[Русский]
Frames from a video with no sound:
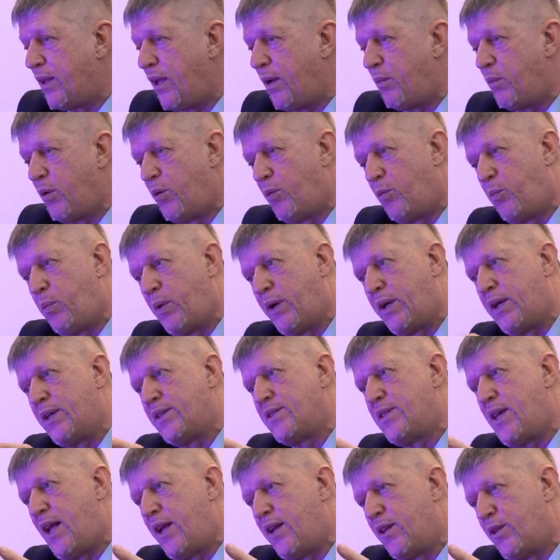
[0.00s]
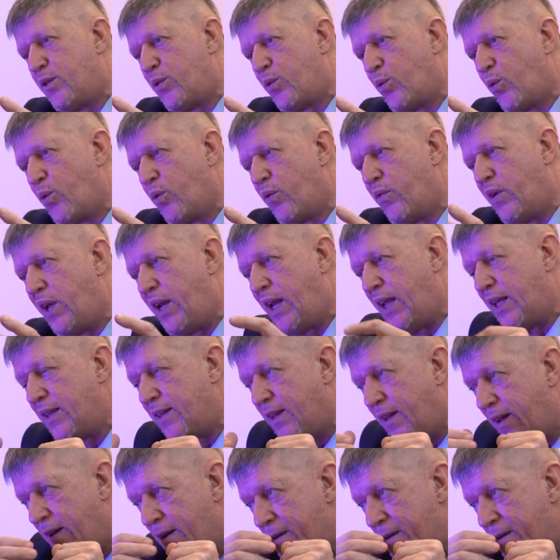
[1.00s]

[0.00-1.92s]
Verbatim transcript: Да? Мы ему показали другой вариант.